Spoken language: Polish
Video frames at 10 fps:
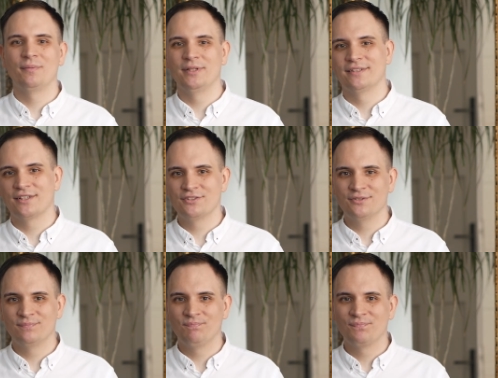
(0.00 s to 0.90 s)
pamiętać.
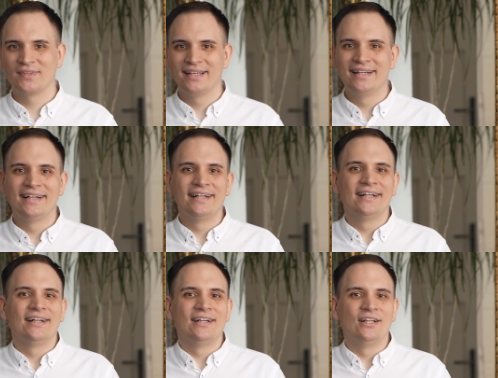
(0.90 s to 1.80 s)

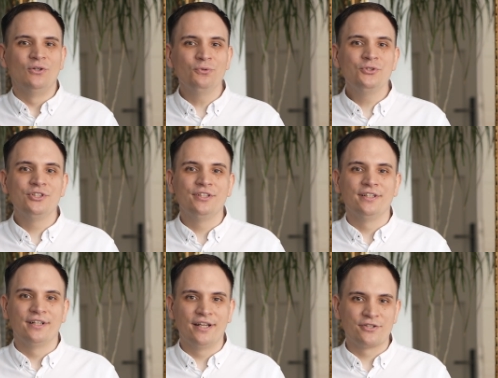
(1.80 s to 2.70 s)

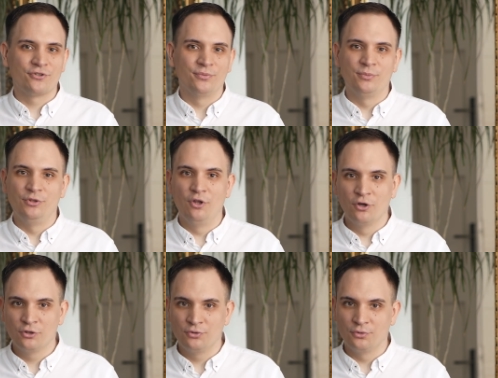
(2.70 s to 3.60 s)
Ludzi leczą
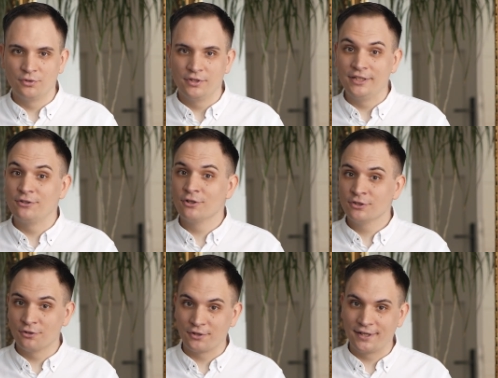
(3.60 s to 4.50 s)
doktor i
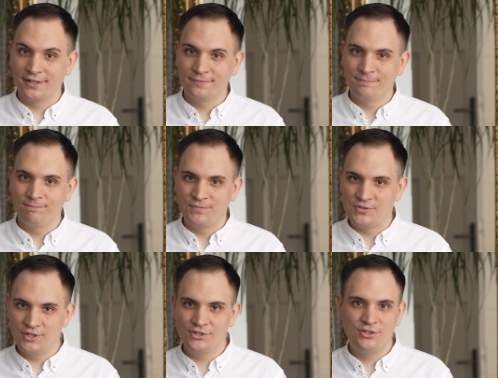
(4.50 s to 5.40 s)
doktorka.
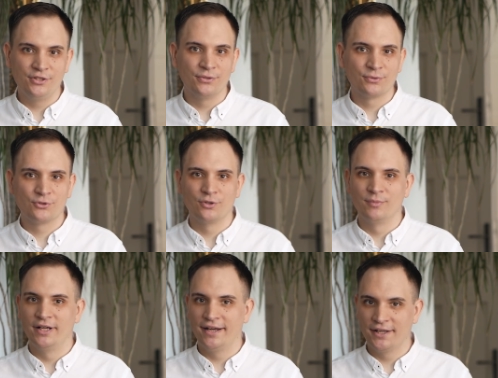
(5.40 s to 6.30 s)
Dzieci uczą
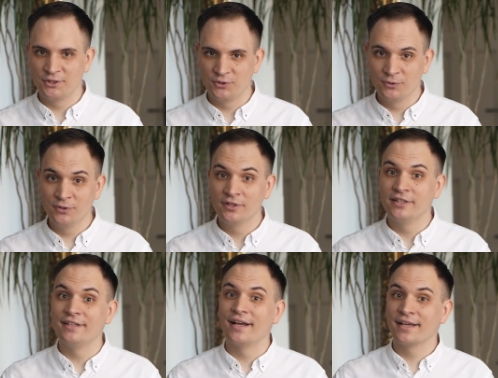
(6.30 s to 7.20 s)
rektor
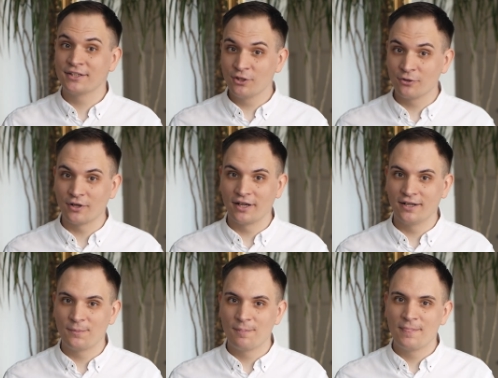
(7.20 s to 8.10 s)
i
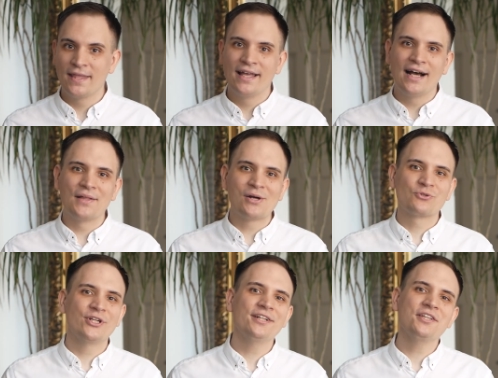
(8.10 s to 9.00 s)
rektorka. A na
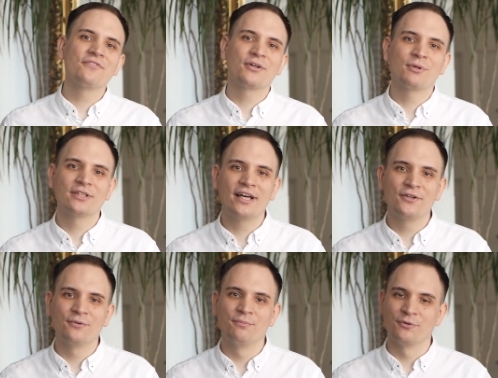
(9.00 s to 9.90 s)
uczelni
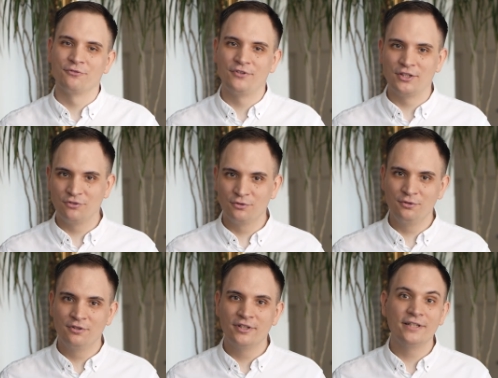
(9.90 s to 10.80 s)
wykładają profesor
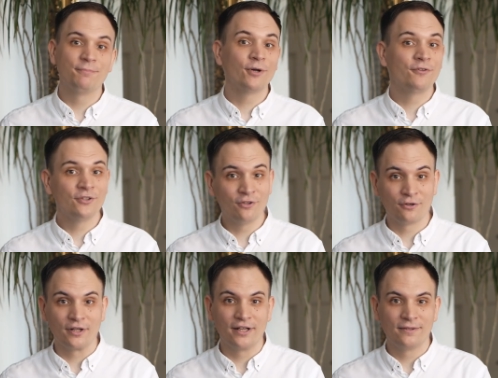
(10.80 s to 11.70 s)
i
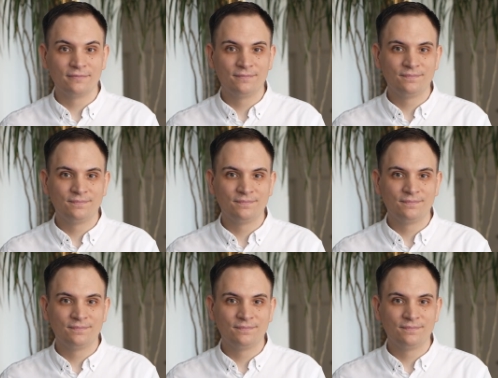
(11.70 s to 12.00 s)
profesorka.